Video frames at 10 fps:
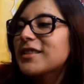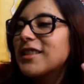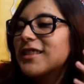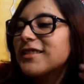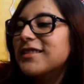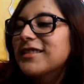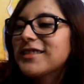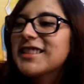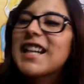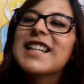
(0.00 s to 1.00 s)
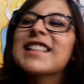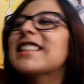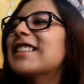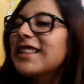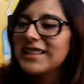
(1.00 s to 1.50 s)
Cuando salieron tus
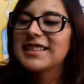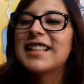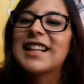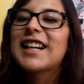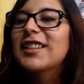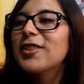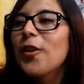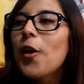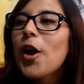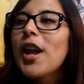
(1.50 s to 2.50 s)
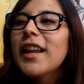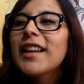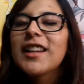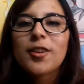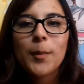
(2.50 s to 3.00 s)
garritas ahí atacando.
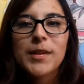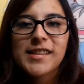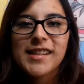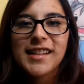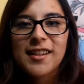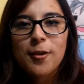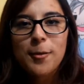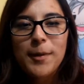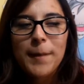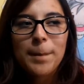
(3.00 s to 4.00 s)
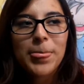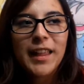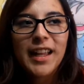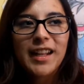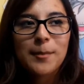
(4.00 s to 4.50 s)
Y yo pensé que no iba...
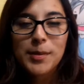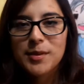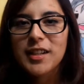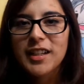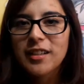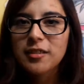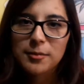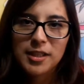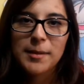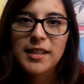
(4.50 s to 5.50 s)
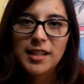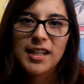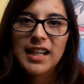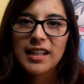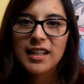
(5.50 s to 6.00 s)
El personaje, como saben,
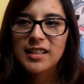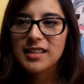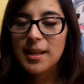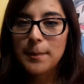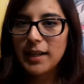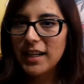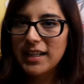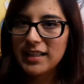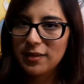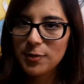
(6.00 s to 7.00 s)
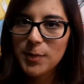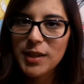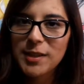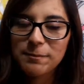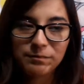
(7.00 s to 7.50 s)
tiene también garras en los
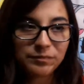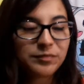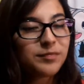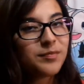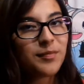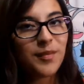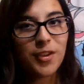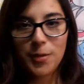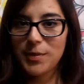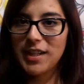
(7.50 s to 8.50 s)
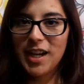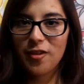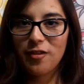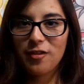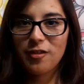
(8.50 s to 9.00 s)
pies. Yo pensé que
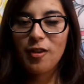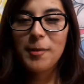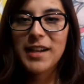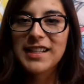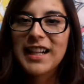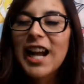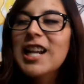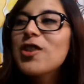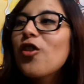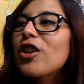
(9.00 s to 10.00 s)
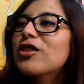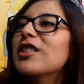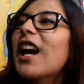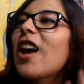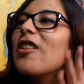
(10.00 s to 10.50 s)
no, no le van a sacar. Y cuando
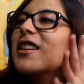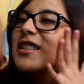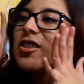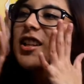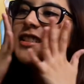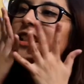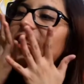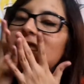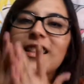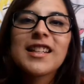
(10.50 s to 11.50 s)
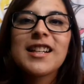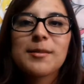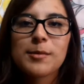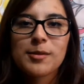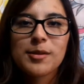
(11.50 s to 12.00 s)
sacaron, creo que hasta grité de
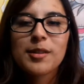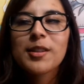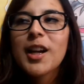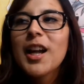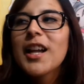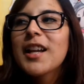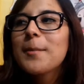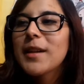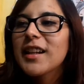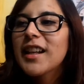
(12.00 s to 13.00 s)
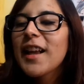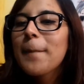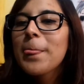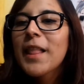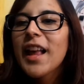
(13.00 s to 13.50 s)
la emoción
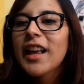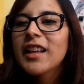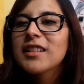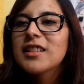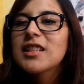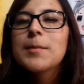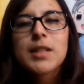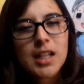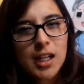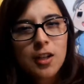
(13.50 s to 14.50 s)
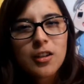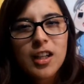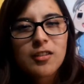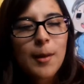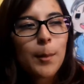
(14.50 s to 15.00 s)
verla. Este, sí me saqué de
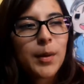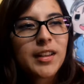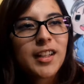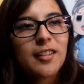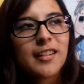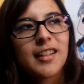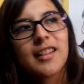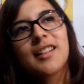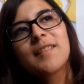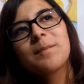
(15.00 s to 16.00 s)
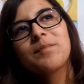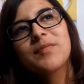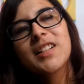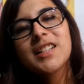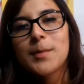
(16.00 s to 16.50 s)
en la parte donde
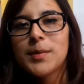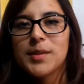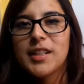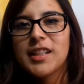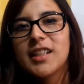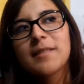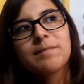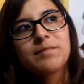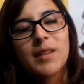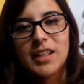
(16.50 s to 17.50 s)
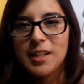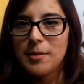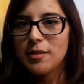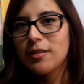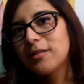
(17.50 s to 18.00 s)
este personaje, el
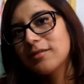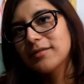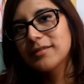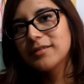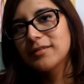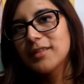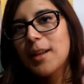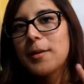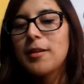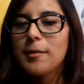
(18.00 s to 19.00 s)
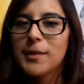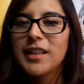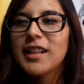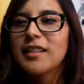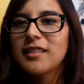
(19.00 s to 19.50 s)
del brazo, la mano de
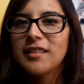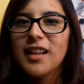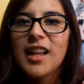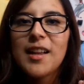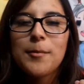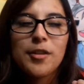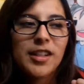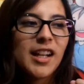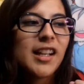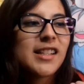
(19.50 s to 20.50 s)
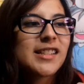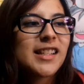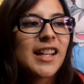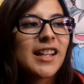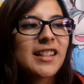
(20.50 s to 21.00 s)
metal, biónica,
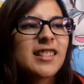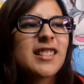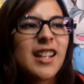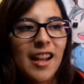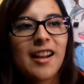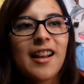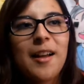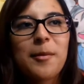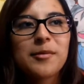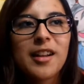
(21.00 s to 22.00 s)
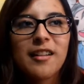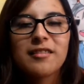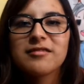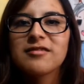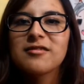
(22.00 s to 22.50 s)
este, le clava
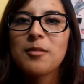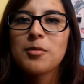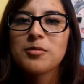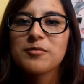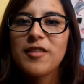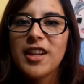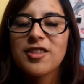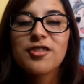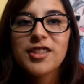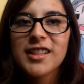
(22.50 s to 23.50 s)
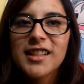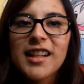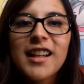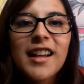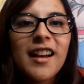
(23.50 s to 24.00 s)
una como flecha, no sé qué sea.